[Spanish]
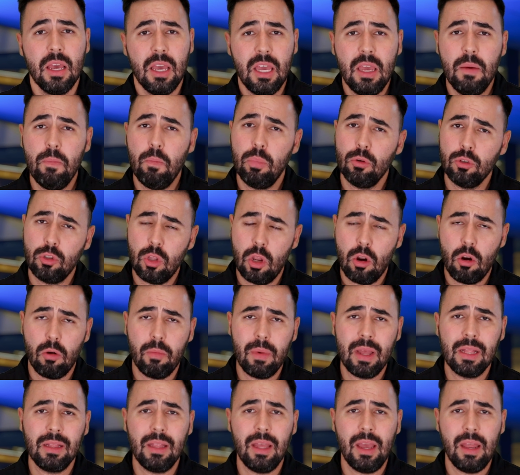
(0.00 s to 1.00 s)
y
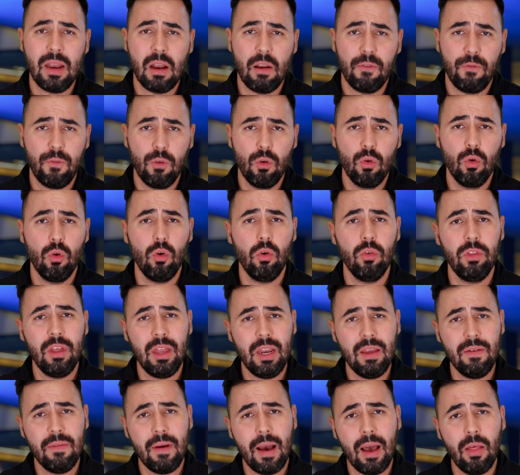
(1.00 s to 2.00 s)
posteriormente en el flujo
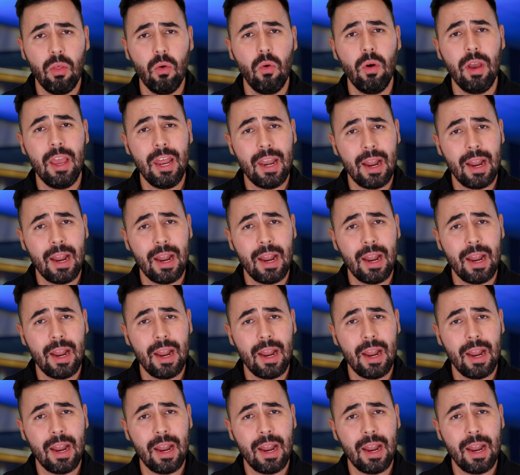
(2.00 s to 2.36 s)
derivado